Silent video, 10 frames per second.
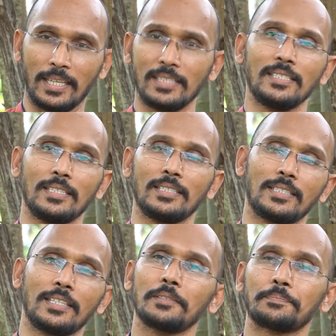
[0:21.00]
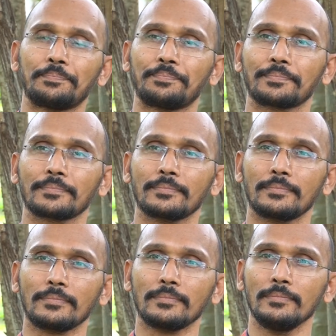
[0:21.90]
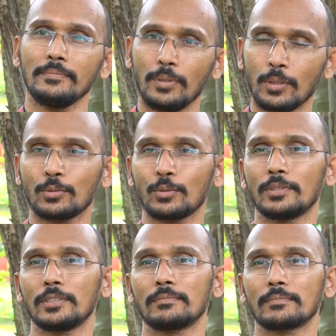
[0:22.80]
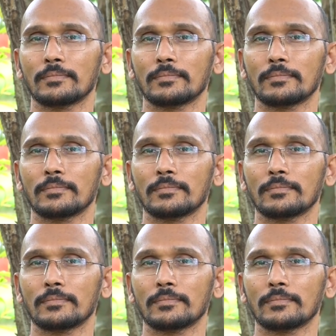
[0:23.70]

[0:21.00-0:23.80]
ఏం చేస్తే పెరుగుతుంది